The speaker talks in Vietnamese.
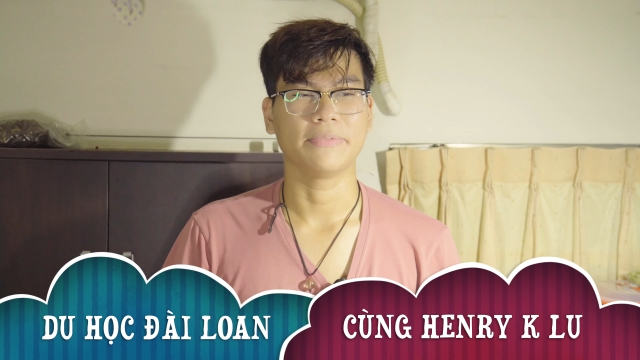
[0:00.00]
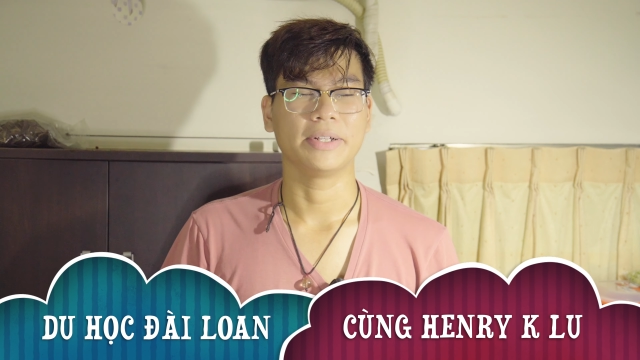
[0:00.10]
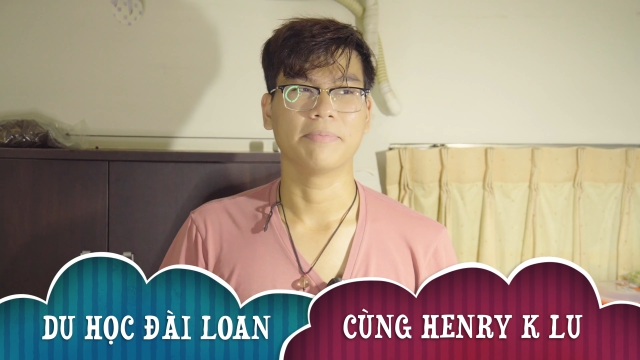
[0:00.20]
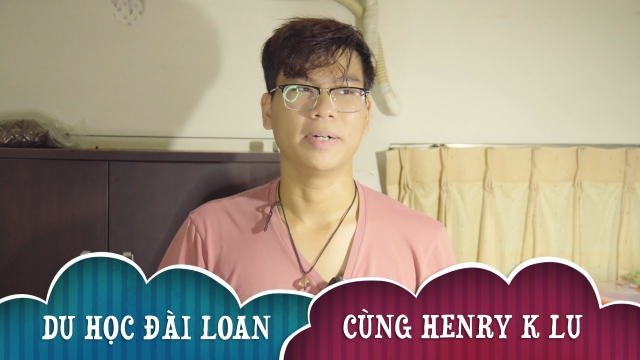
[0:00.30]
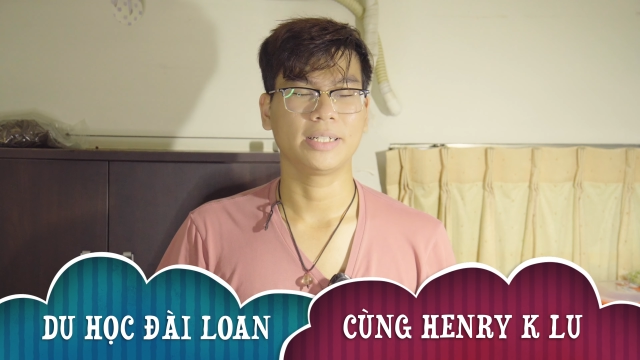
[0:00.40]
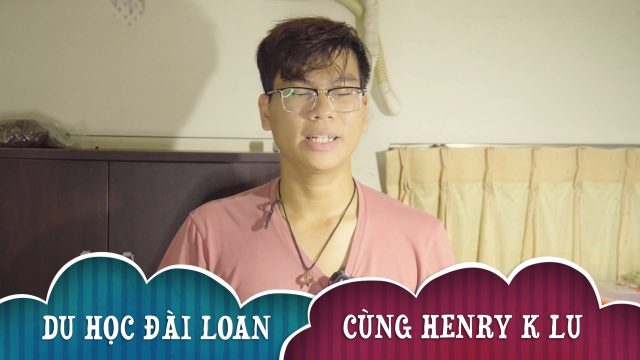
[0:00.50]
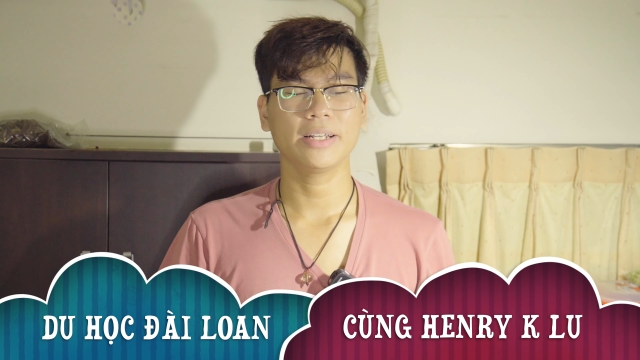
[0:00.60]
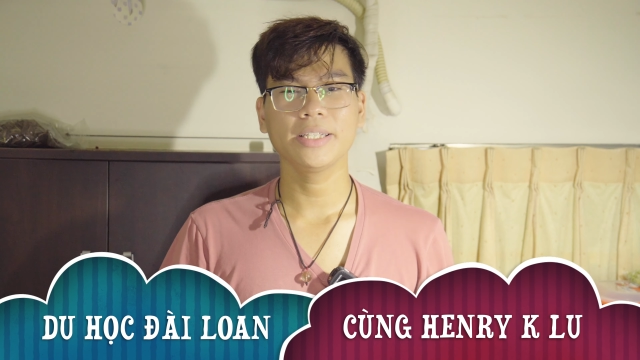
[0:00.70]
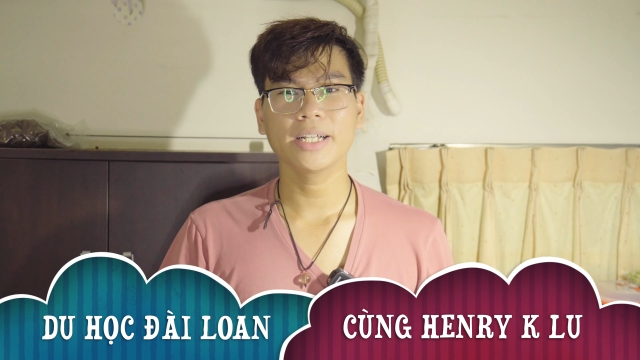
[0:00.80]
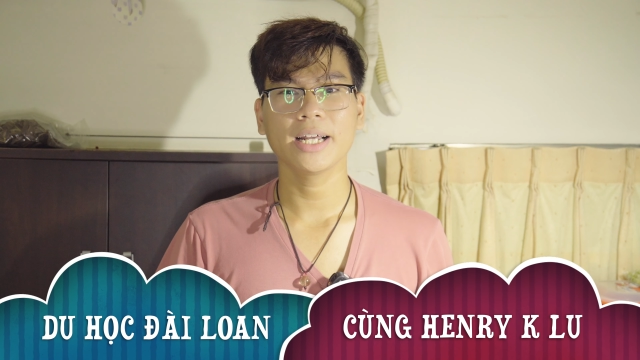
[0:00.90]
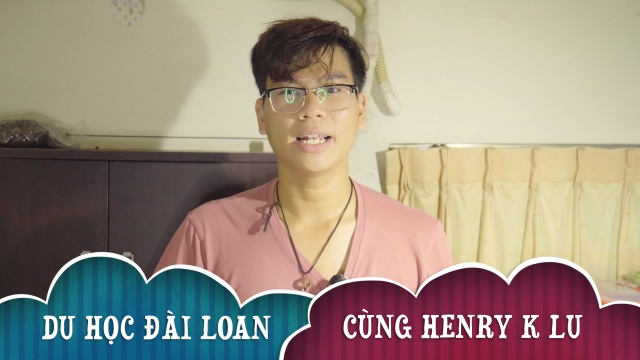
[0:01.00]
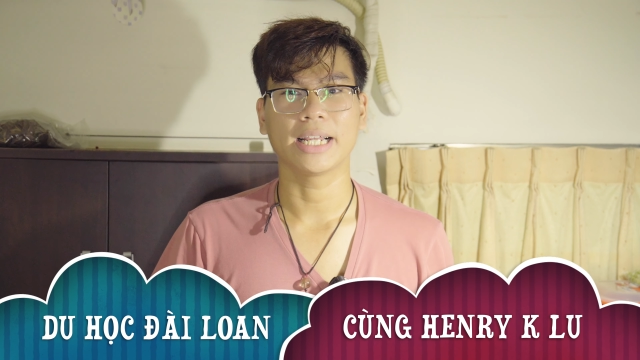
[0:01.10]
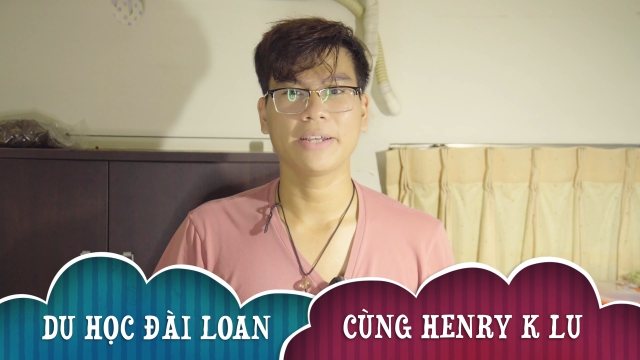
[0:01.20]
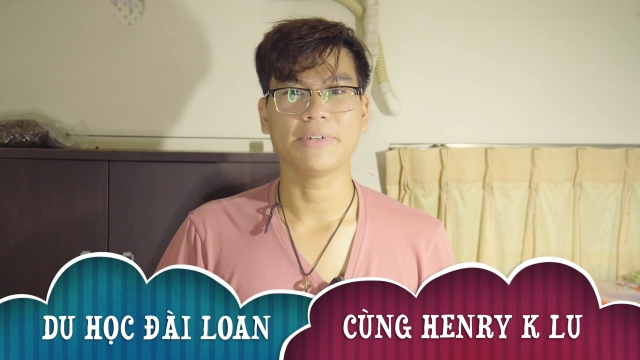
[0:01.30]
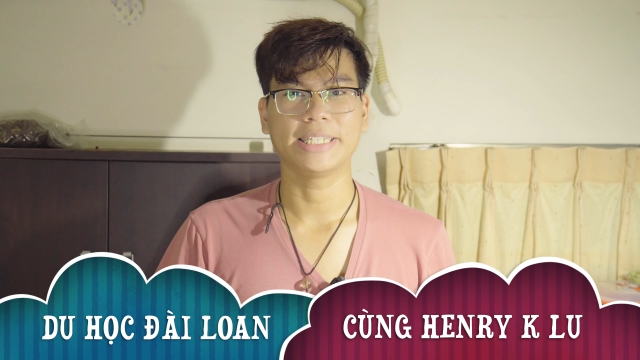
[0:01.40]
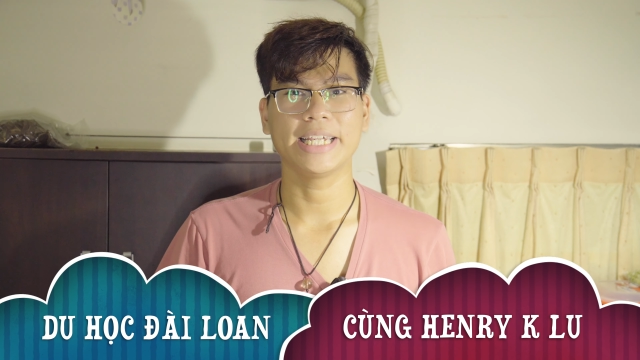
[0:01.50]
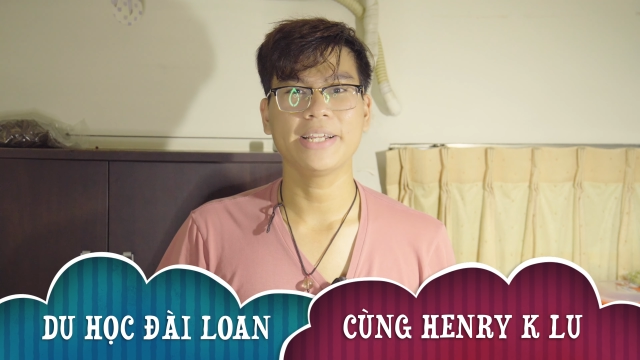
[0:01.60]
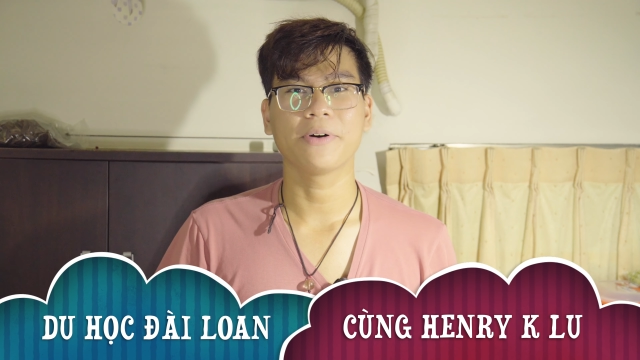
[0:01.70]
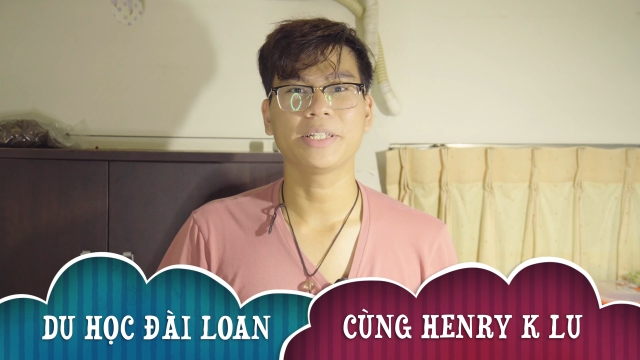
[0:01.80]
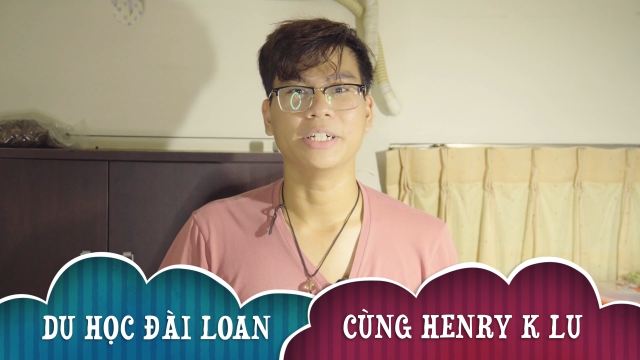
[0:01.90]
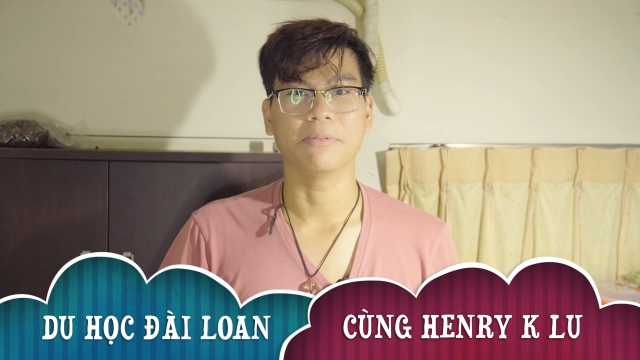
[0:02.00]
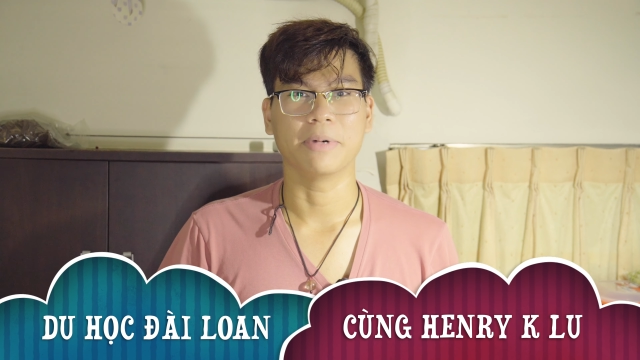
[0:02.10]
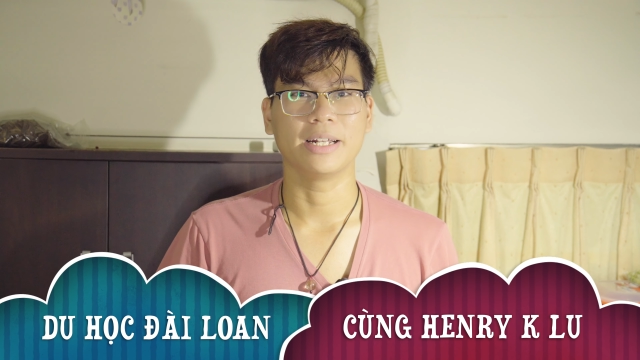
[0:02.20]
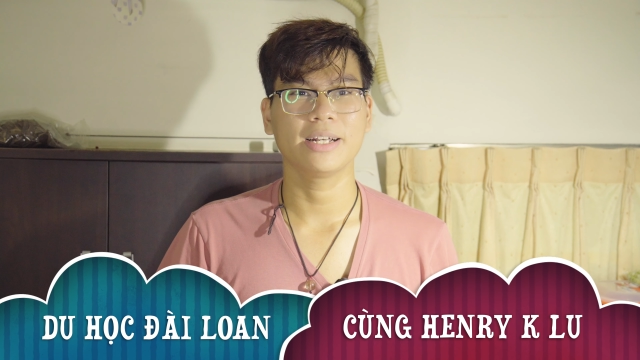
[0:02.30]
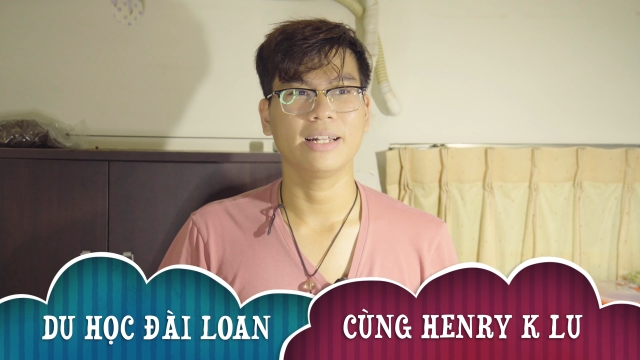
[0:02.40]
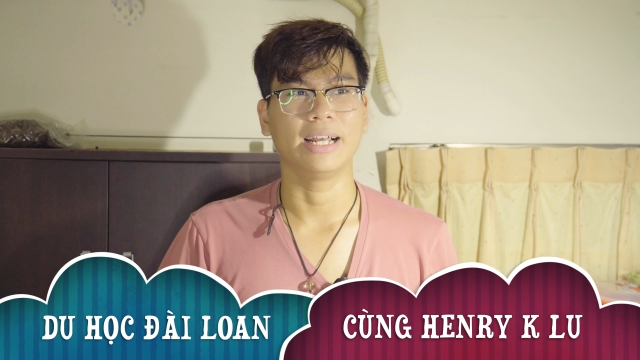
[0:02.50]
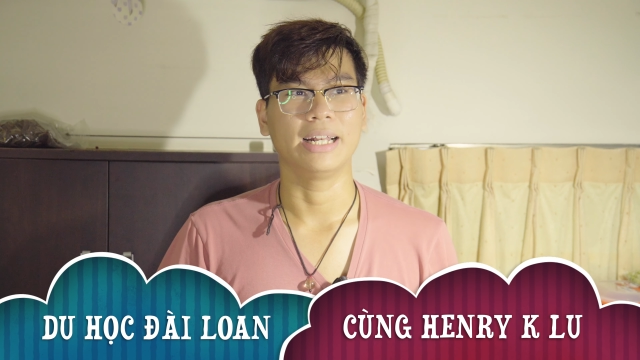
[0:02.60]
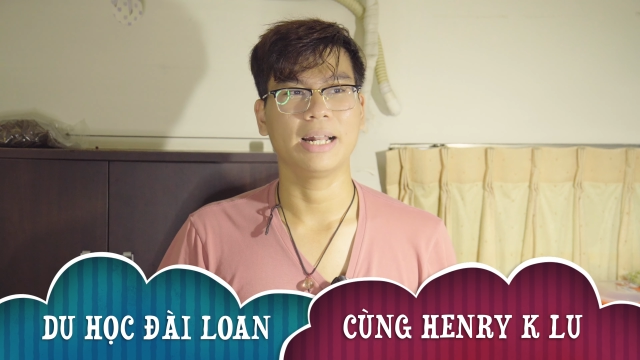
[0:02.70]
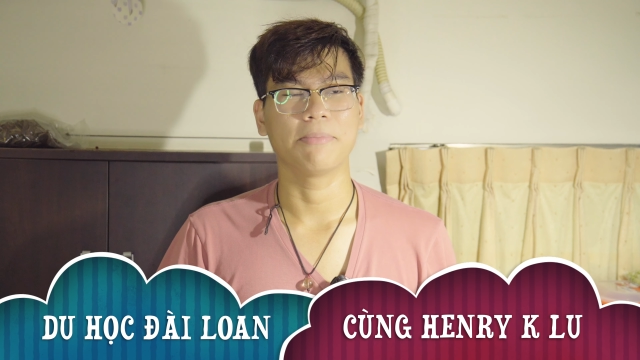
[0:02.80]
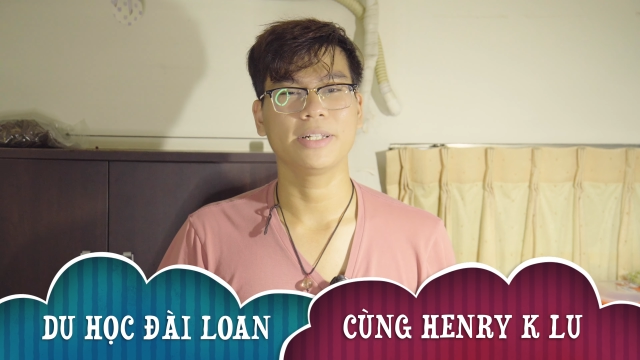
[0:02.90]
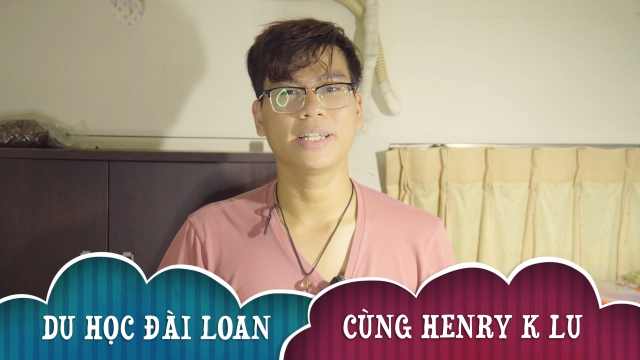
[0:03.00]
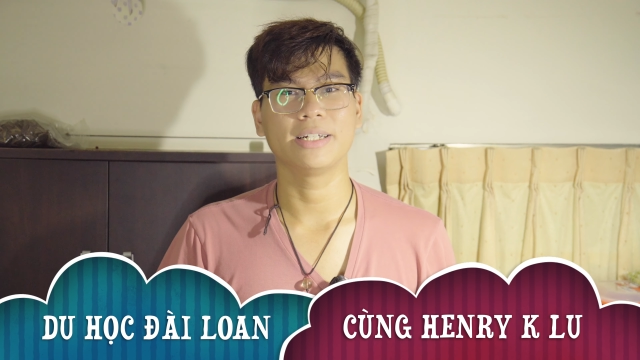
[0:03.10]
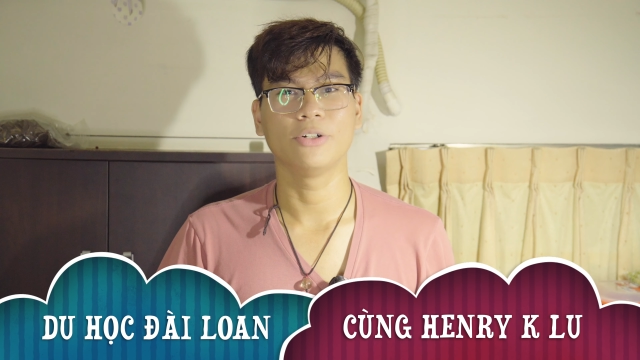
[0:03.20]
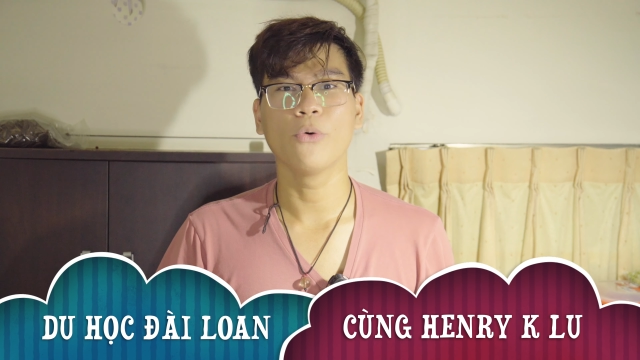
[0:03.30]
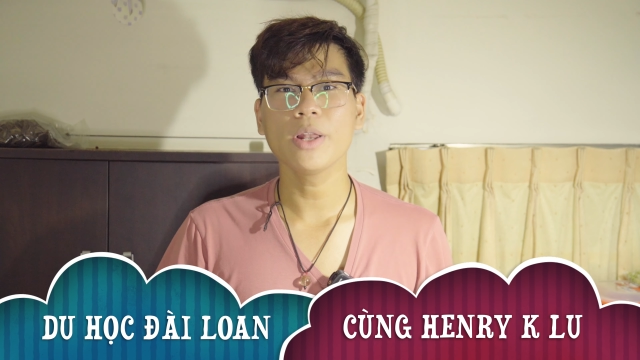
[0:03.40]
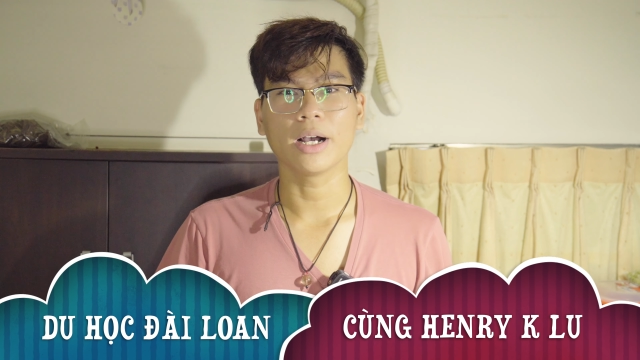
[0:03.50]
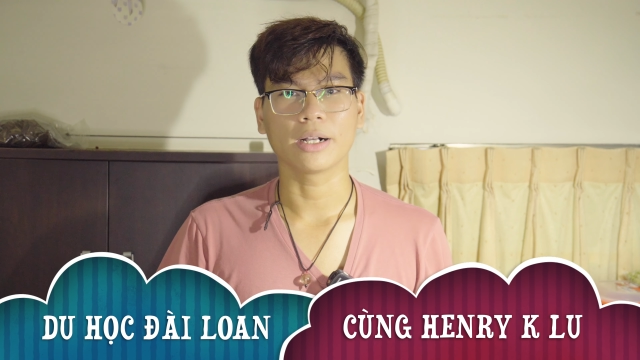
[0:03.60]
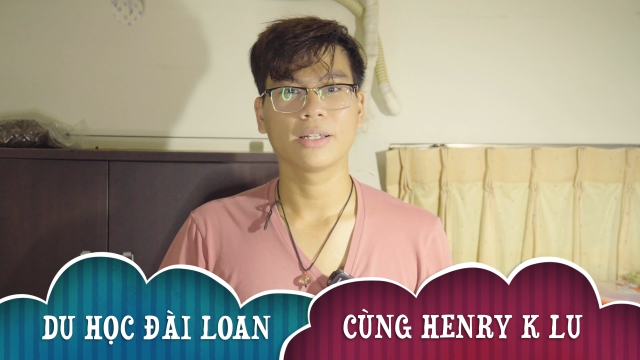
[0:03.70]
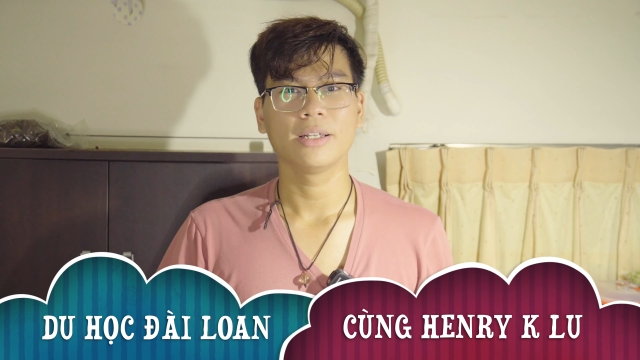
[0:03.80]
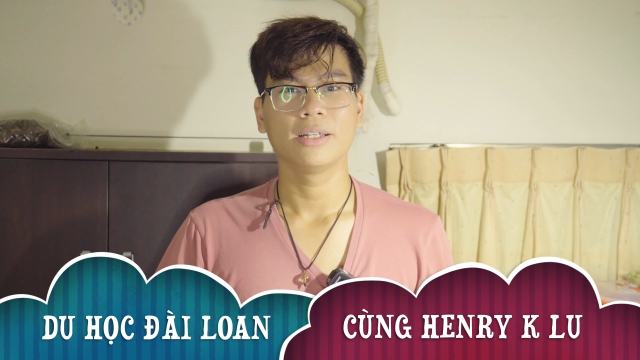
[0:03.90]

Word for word: Tại vì mình cái thứ nhất á, là cái vị trí của trường mình á là nằm ở trên núi lận.